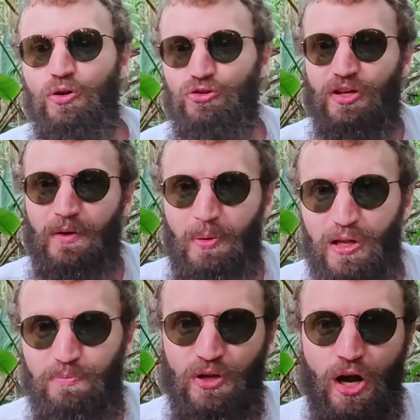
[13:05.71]
que ça va pas
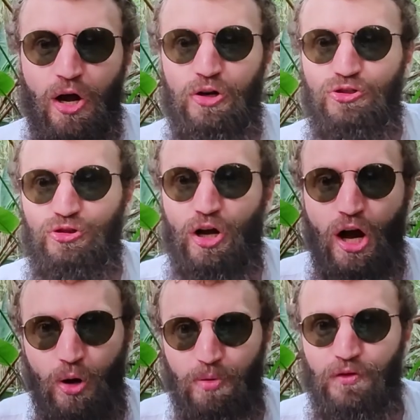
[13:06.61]
être bien, etc.
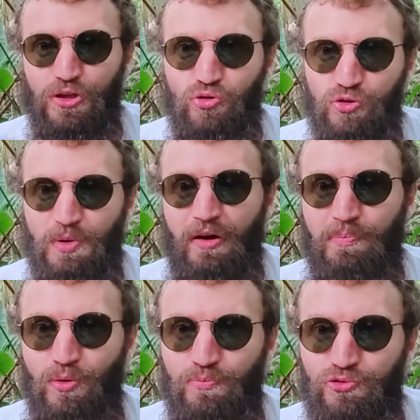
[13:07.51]
On peut faire des choses bien
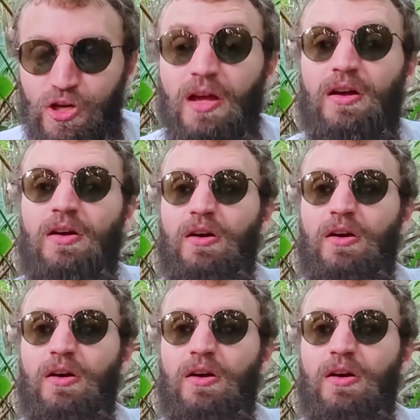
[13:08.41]
avec peu de budget.